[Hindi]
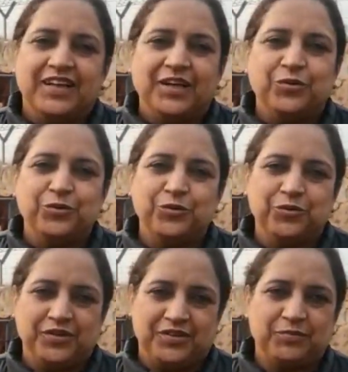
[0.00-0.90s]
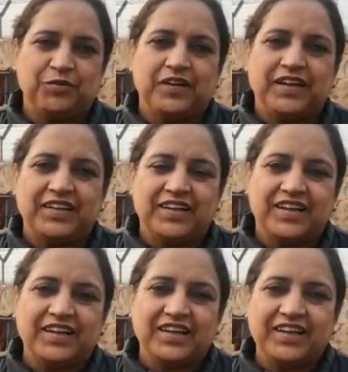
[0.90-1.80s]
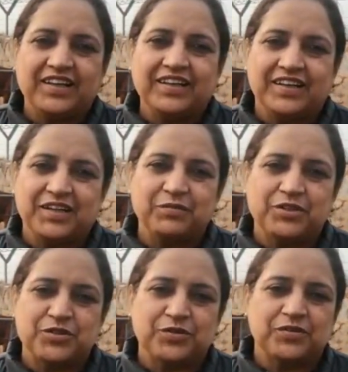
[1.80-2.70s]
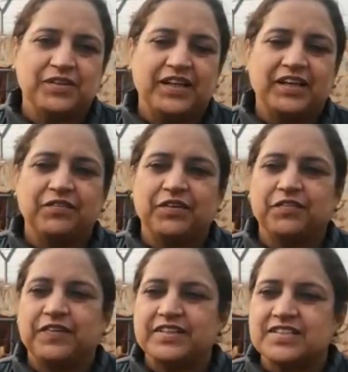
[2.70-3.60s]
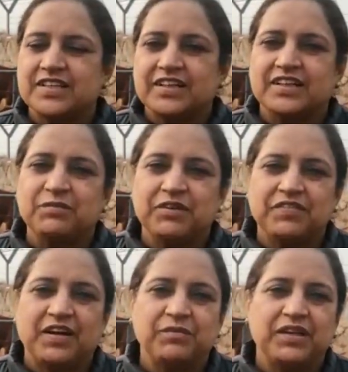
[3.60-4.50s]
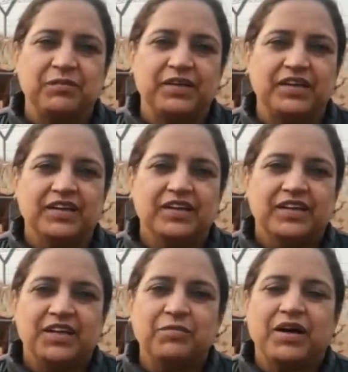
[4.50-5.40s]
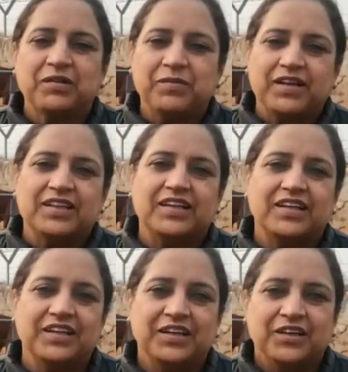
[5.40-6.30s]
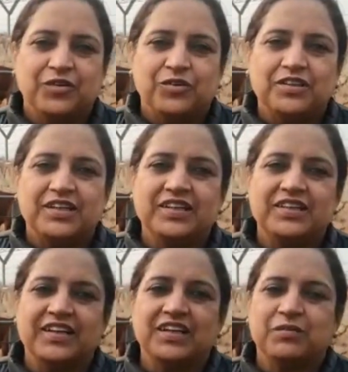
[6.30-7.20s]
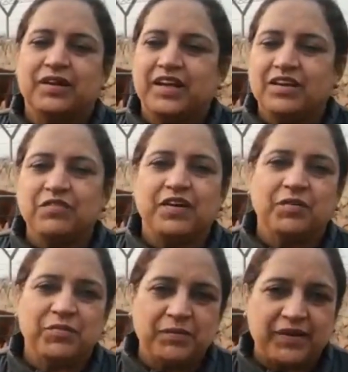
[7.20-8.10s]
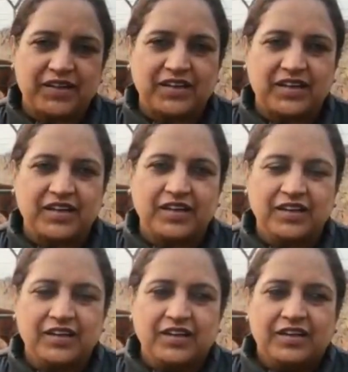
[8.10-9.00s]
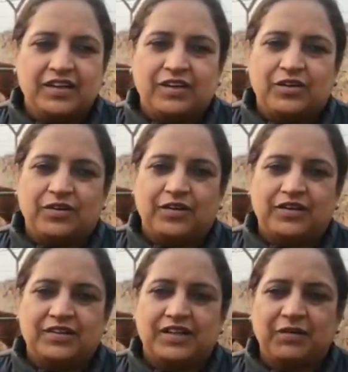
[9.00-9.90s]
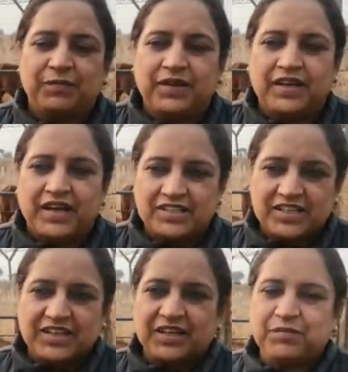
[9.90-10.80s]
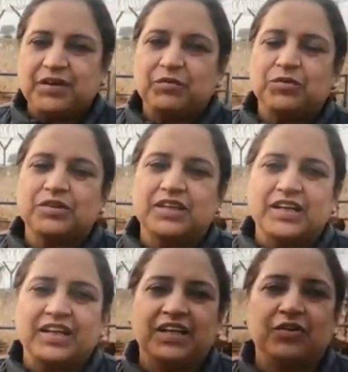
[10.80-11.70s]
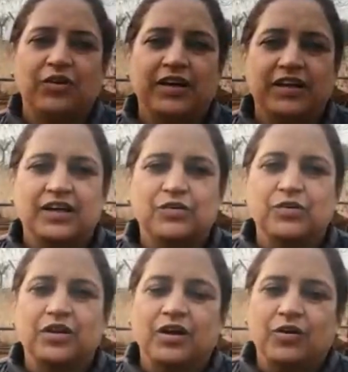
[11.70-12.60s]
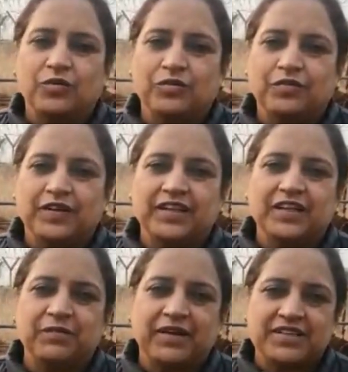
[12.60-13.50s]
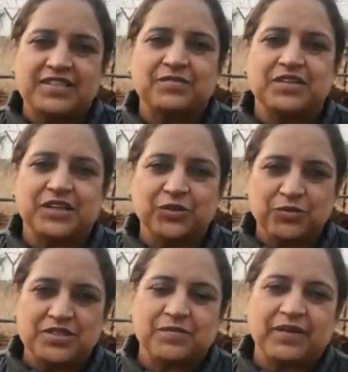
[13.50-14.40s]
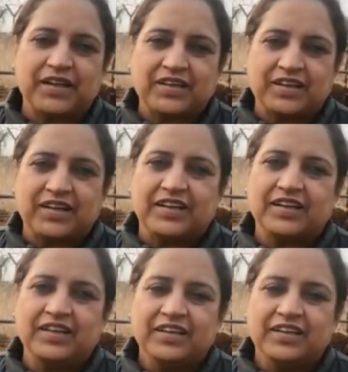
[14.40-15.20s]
ए टू दूध प्रोवाइड कराने के लिए घर के बच्चों को लेकिन फिर फ्रेंड सर्कल में फैमिली में डिमांड बढ़ती गई और धीरे धीरे हमारा ये फार्म भी बढ़ता गया और अभी आज की डेट में हम लोग दिल्ली नोएडा गुड़गांव फरीदाबाद सब जगह दूध सप्लाई कर रहे हैं